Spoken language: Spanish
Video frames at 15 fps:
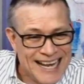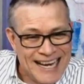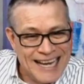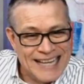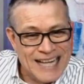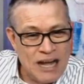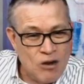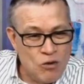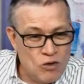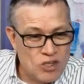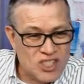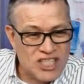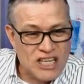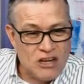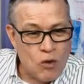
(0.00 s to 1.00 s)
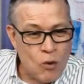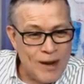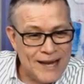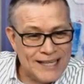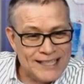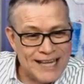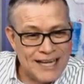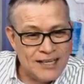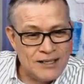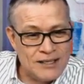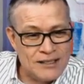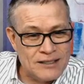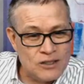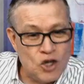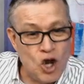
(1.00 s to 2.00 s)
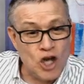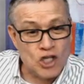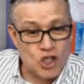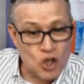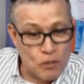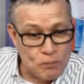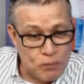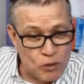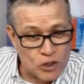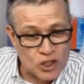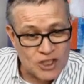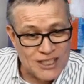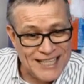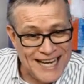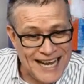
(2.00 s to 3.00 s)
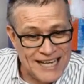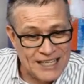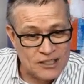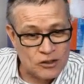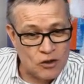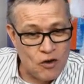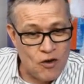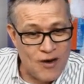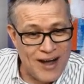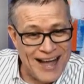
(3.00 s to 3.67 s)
le da un 58%